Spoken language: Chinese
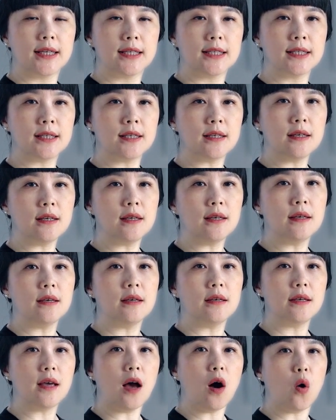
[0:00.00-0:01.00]
七、
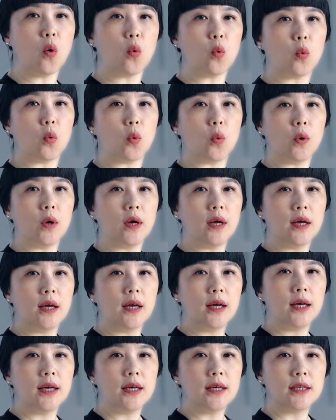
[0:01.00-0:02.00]
药物，
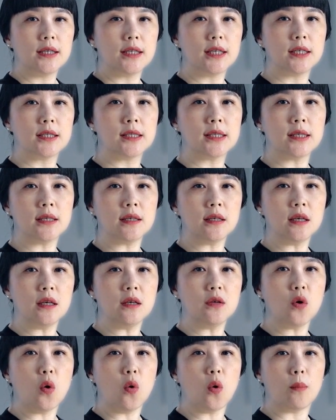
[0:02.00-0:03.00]
已知
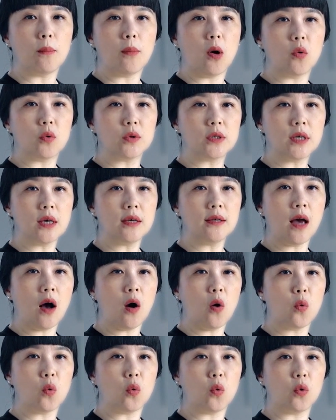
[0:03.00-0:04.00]
应用某些
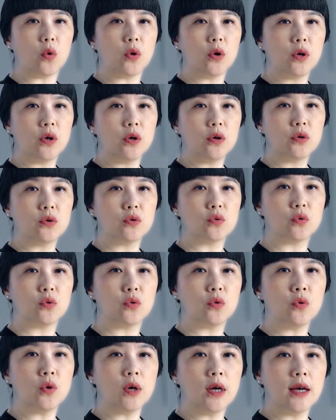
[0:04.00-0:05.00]
药物，
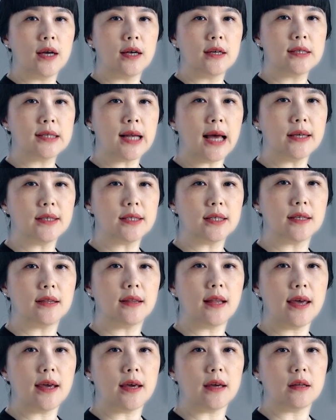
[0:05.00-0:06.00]
如噻
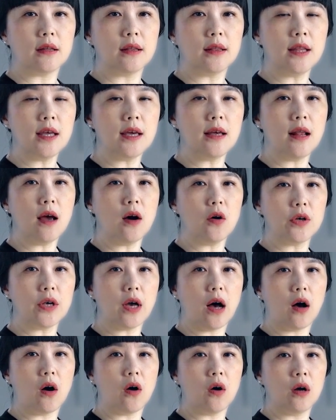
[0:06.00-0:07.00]
嗪类利尿
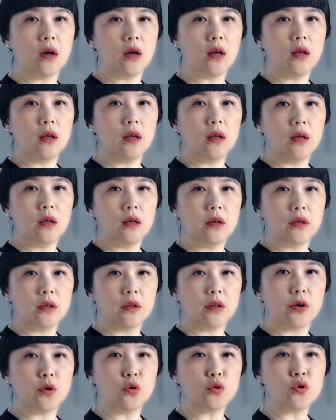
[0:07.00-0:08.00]
药、
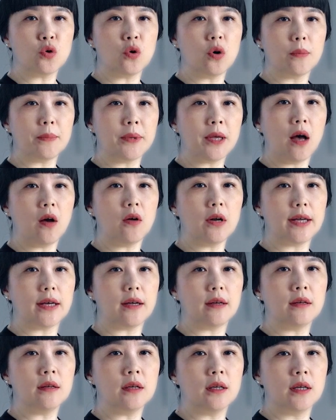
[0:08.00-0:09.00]
硫唑嘌
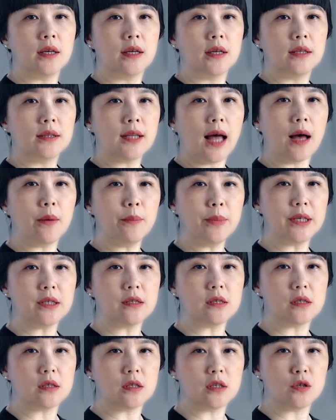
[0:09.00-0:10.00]
呤、糖皮
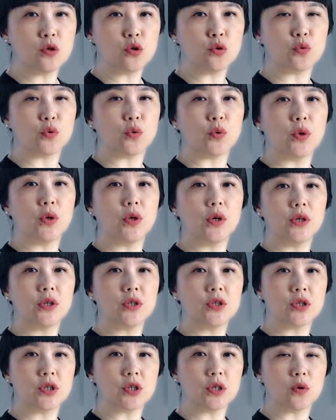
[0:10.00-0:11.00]
质激素、
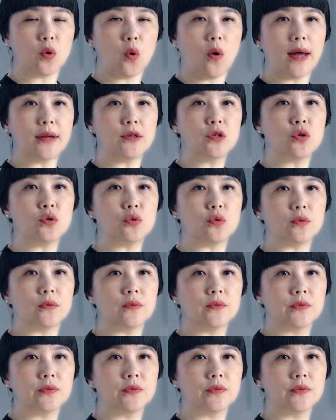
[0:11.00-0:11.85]
四环素、